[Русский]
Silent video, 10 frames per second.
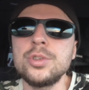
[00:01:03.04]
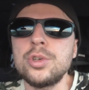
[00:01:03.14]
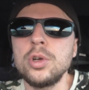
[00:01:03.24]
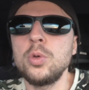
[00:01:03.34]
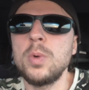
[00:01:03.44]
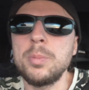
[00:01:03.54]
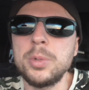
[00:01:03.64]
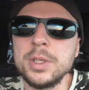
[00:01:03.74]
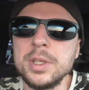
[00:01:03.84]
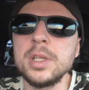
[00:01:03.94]
Еще
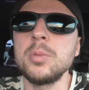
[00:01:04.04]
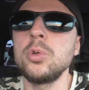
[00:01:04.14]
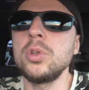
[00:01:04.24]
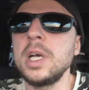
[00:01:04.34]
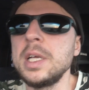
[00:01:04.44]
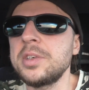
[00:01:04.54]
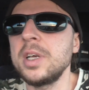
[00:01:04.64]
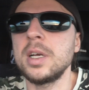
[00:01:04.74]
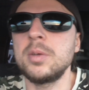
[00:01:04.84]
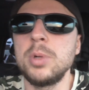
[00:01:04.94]
любопытно наблюдать, как